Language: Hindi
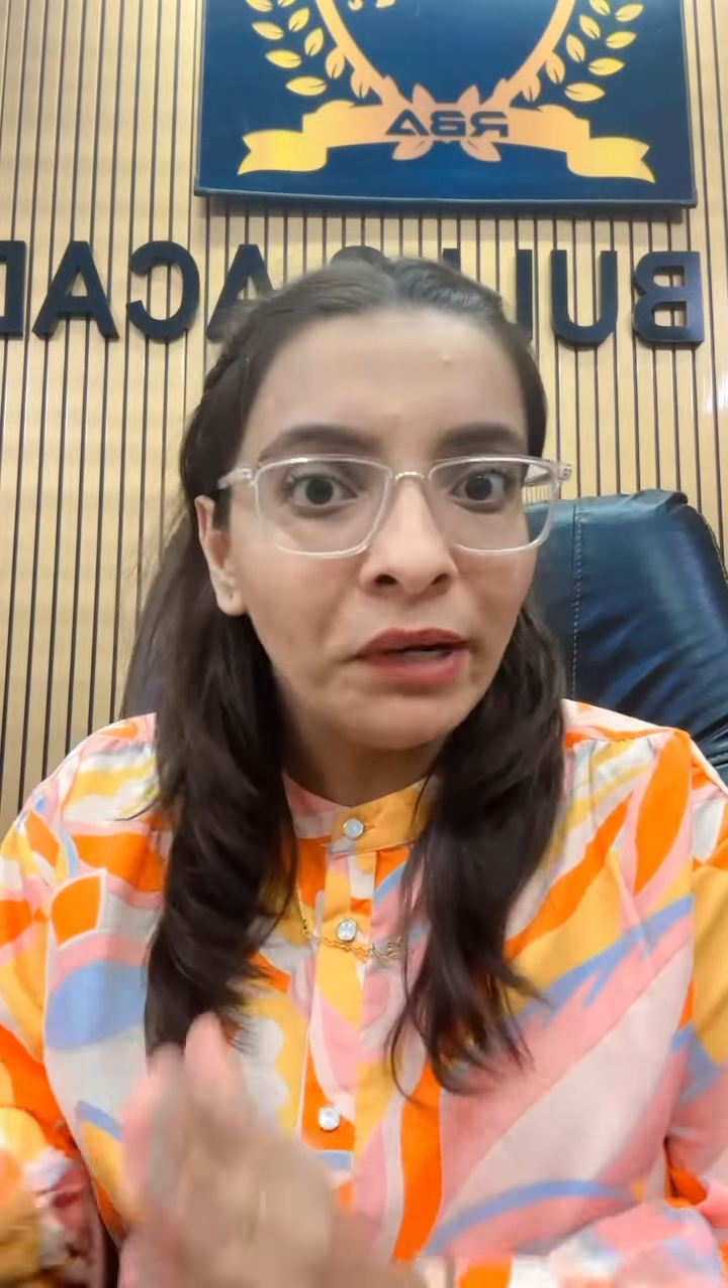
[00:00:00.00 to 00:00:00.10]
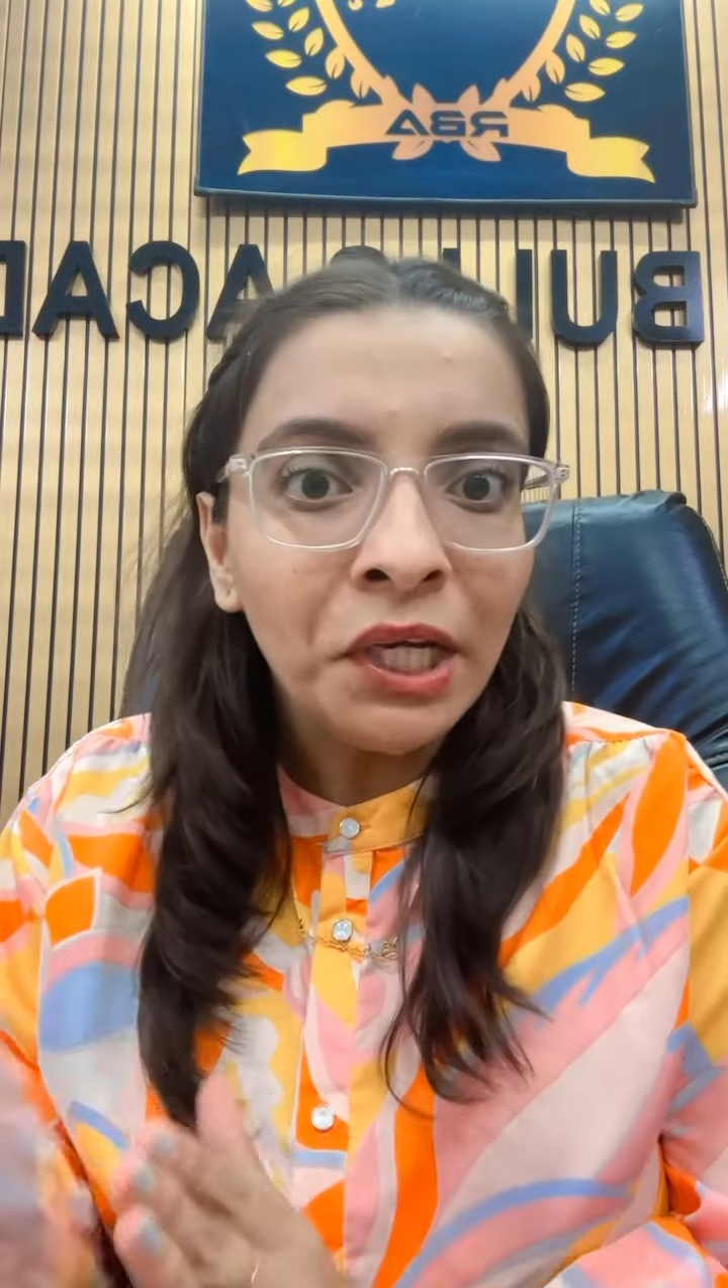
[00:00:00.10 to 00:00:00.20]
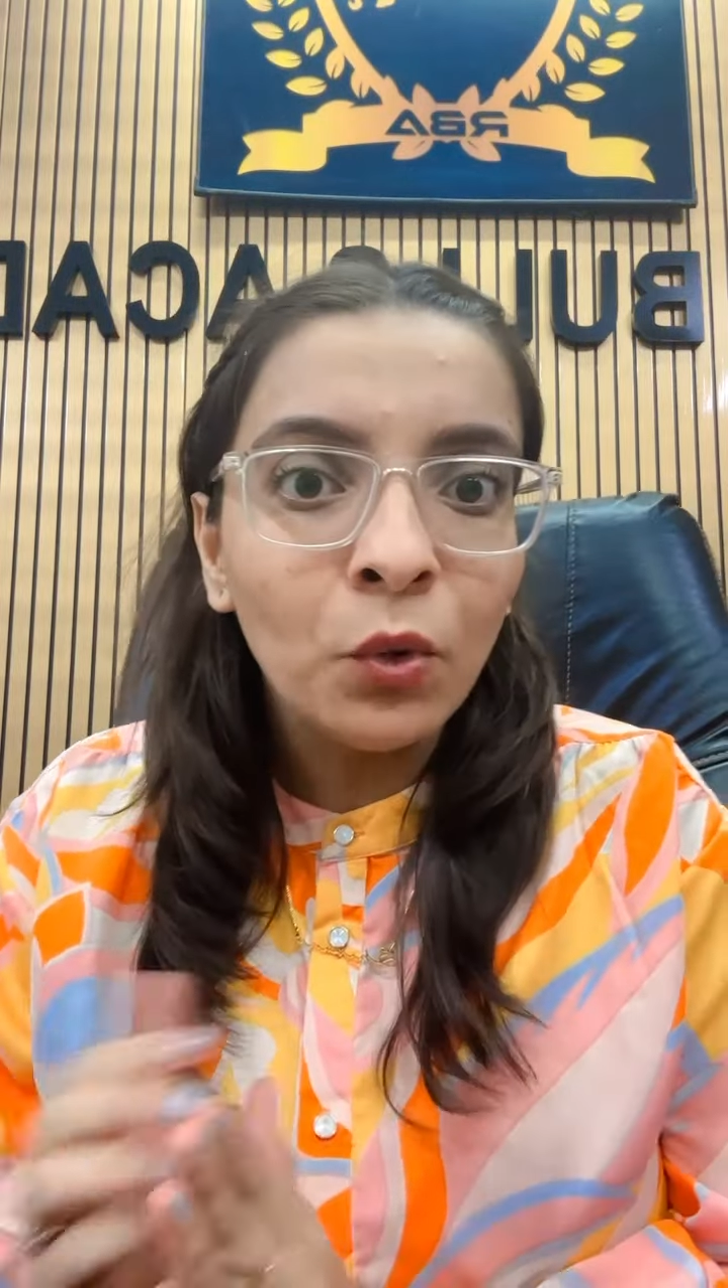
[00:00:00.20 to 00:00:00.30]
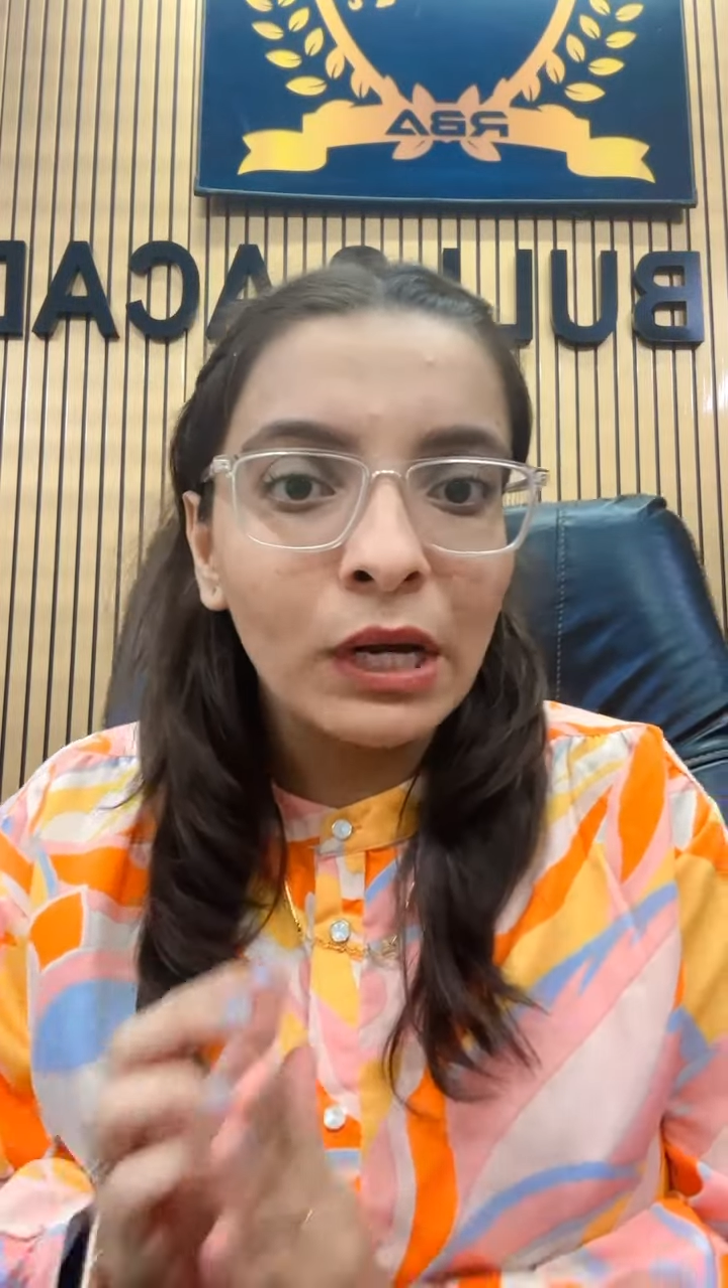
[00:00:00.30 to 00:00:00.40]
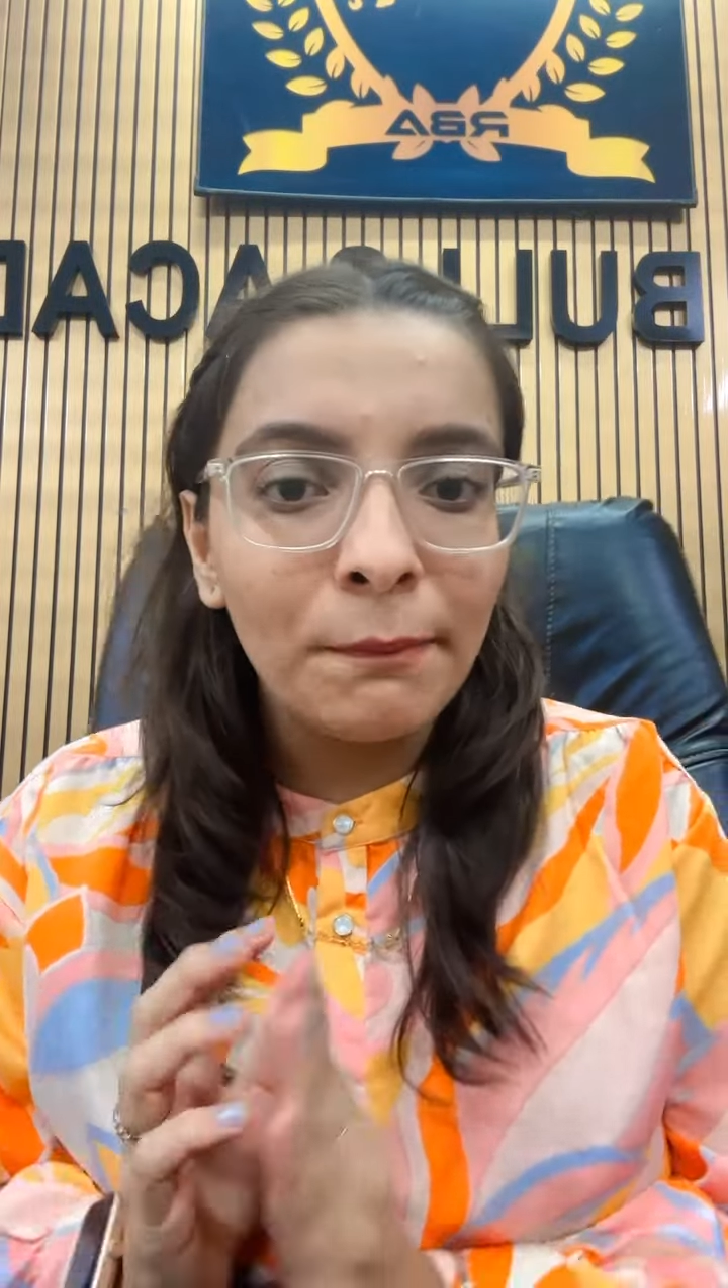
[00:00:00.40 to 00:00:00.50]

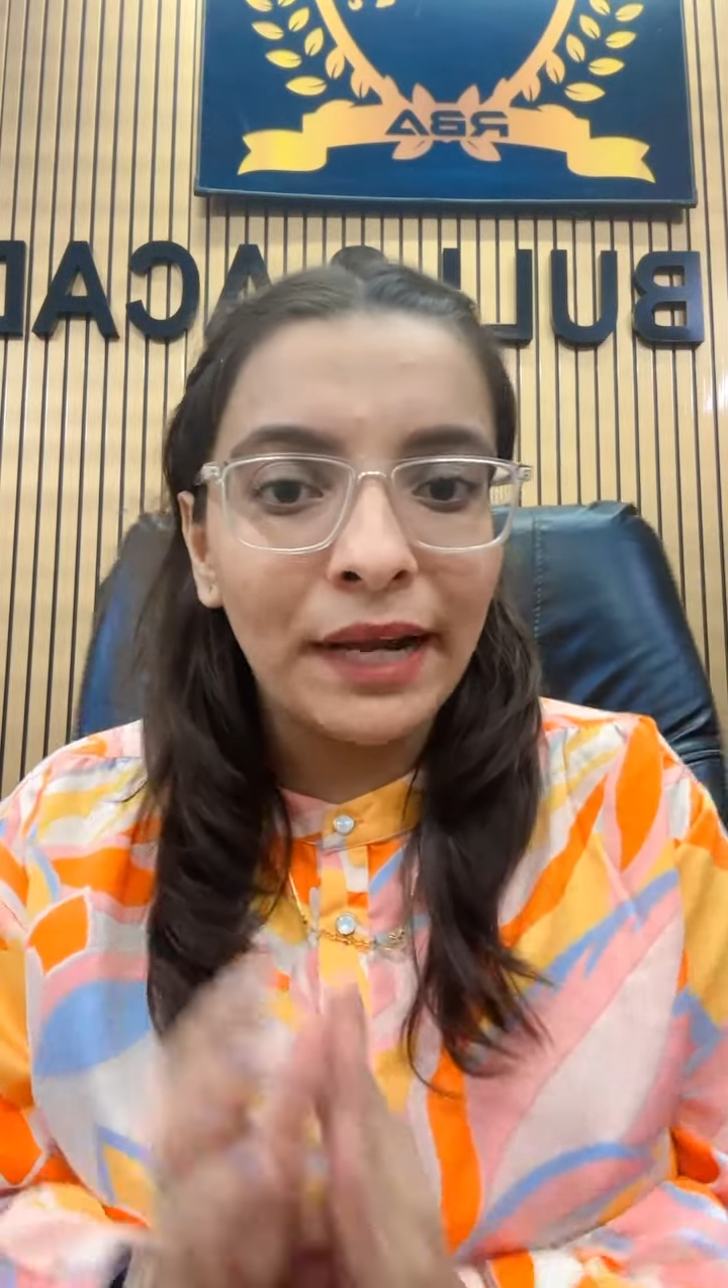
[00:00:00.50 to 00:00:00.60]
महीने हो गए